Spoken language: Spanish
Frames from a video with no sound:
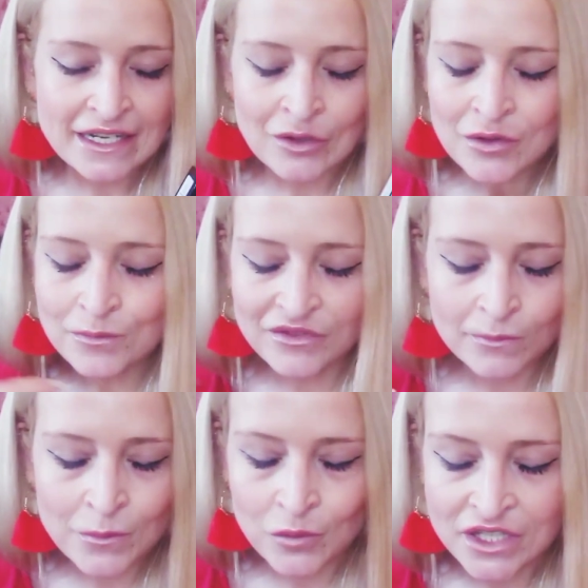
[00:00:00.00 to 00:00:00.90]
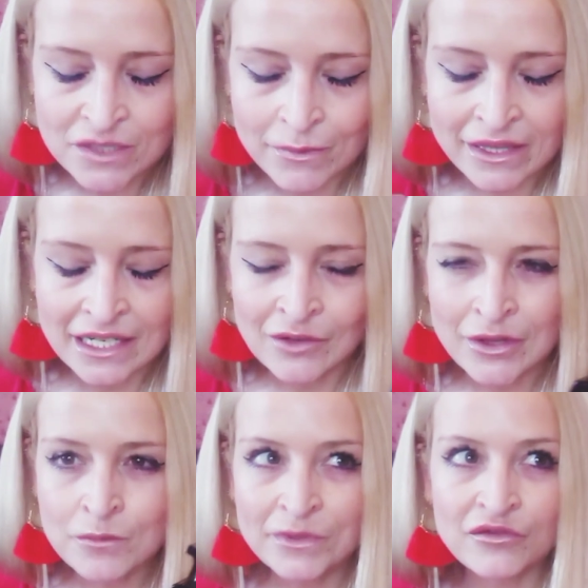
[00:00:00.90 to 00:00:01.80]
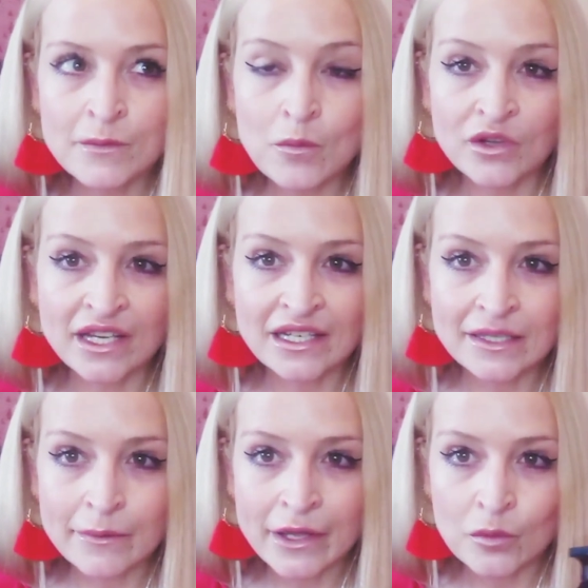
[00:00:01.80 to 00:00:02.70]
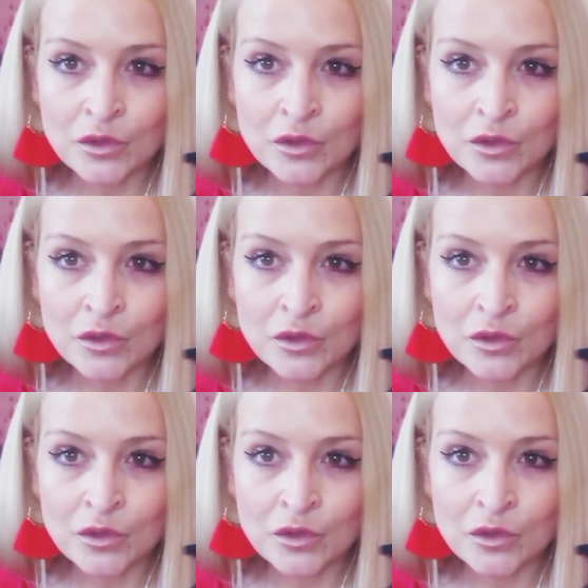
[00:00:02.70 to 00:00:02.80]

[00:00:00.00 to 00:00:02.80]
Lo hace un perfume muy especial, lo hace un perfume muy equilibrado.